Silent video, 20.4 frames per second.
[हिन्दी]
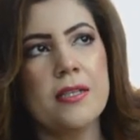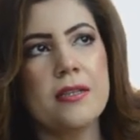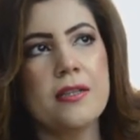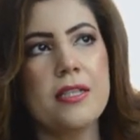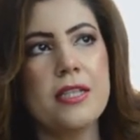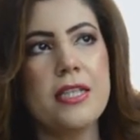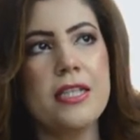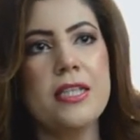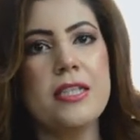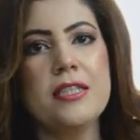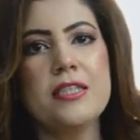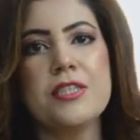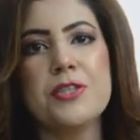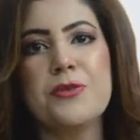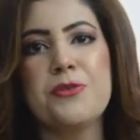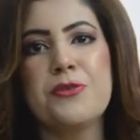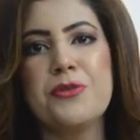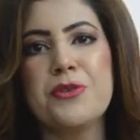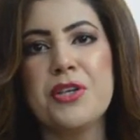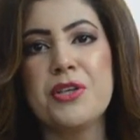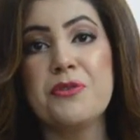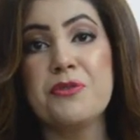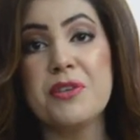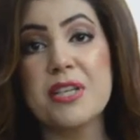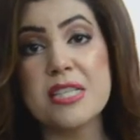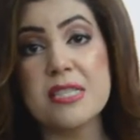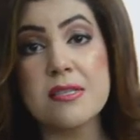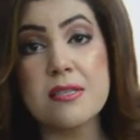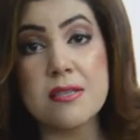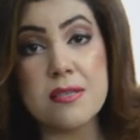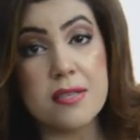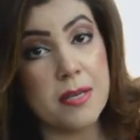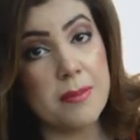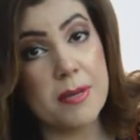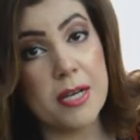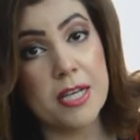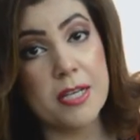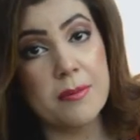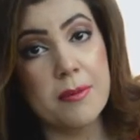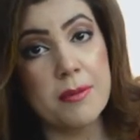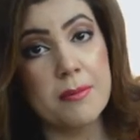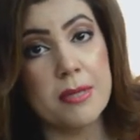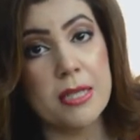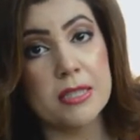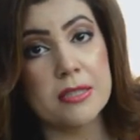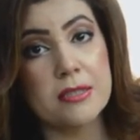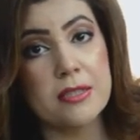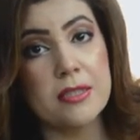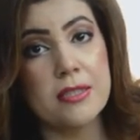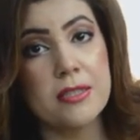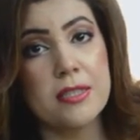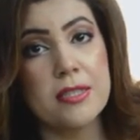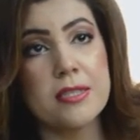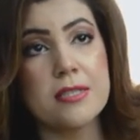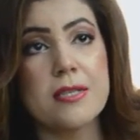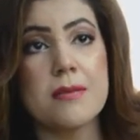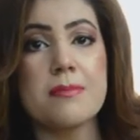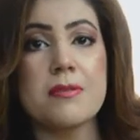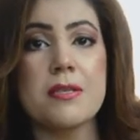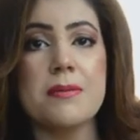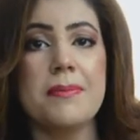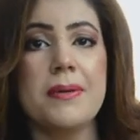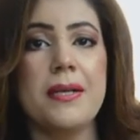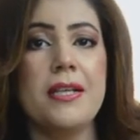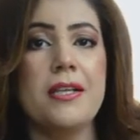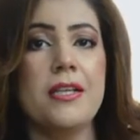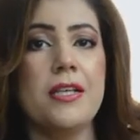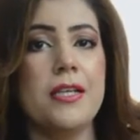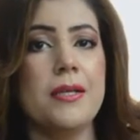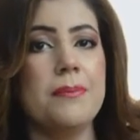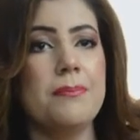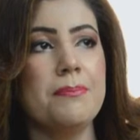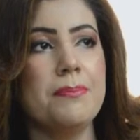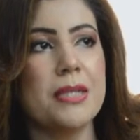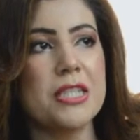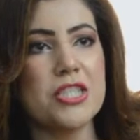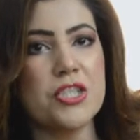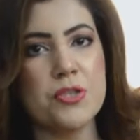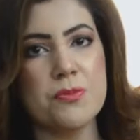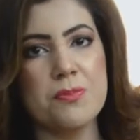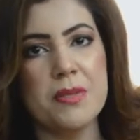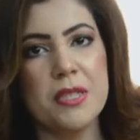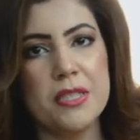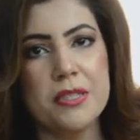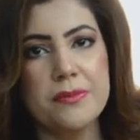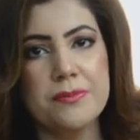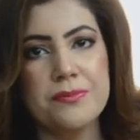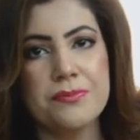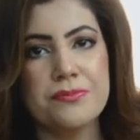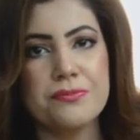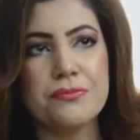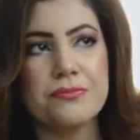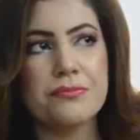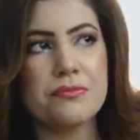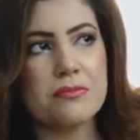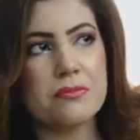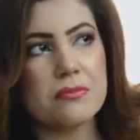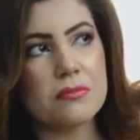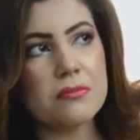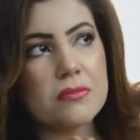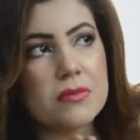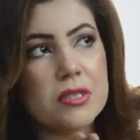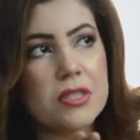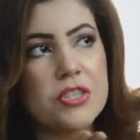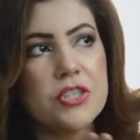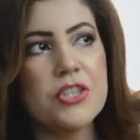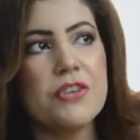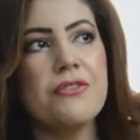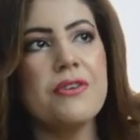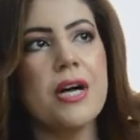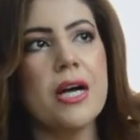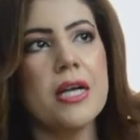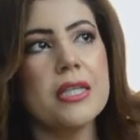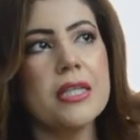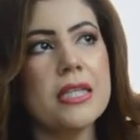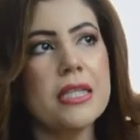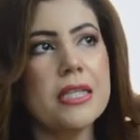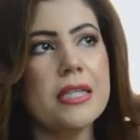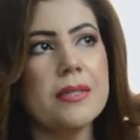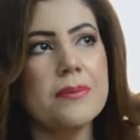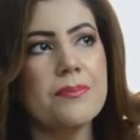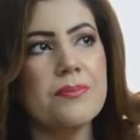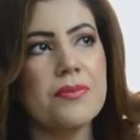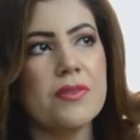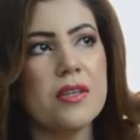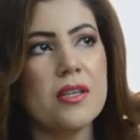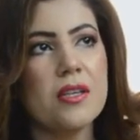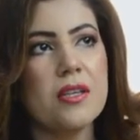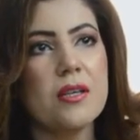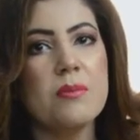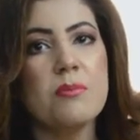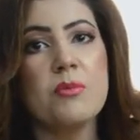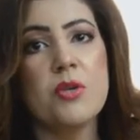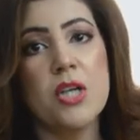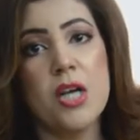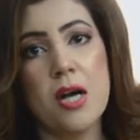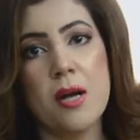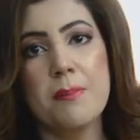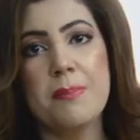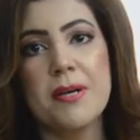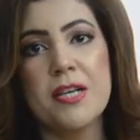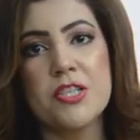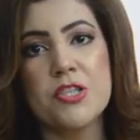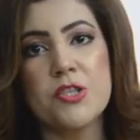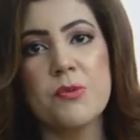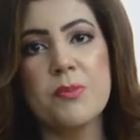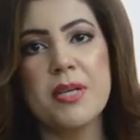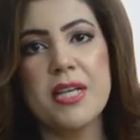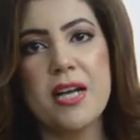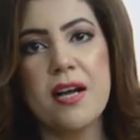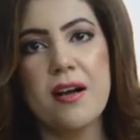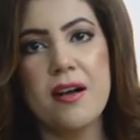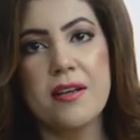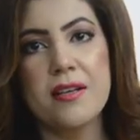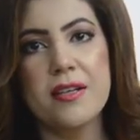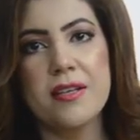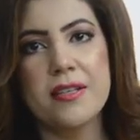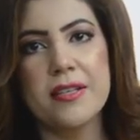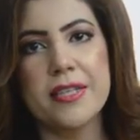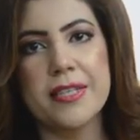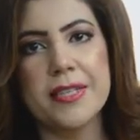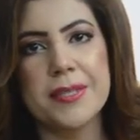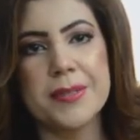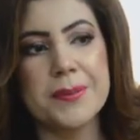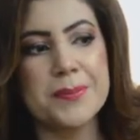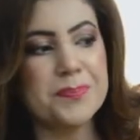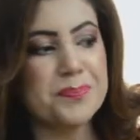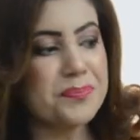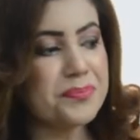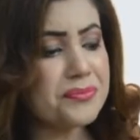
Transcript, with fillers: तीन डिफरेंट फेजेस के बारे में बात करना है सबसे पहले बचपन जवानी बुढ़ापा जो मेरा आया नहीं है